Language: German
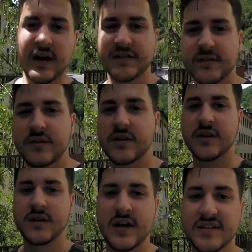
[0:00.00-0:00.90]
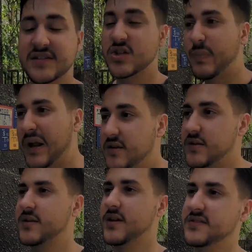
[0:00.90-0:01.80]
Also, äh, es ist spannend.
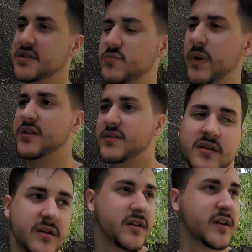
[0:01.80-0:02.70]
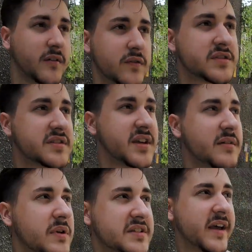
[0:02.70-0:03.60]
Es ist spannend. Ich würde es
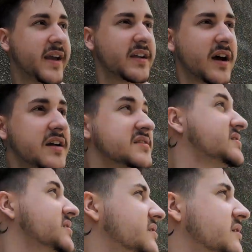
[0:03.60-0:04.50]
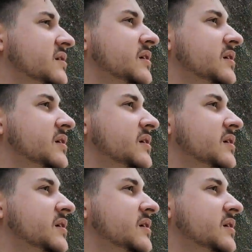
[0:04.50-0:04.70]
mir sehr gerne reinziehen.